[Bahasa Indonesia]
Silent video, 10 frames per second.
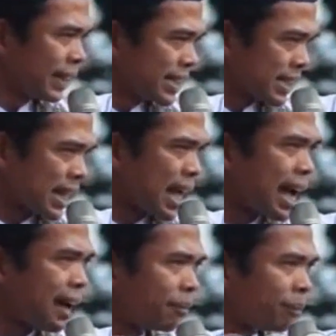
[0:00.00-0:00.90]

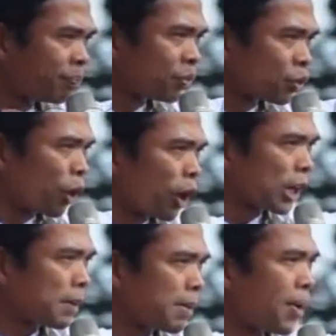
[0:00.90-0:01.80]
Islam.
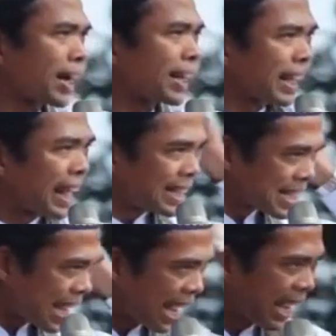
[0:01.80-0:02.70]
Turun ke bawah
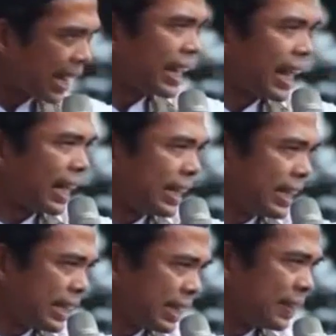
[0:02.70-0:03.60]
kerajaan
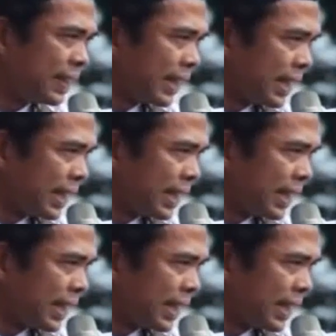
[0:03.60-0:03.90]
Delhi,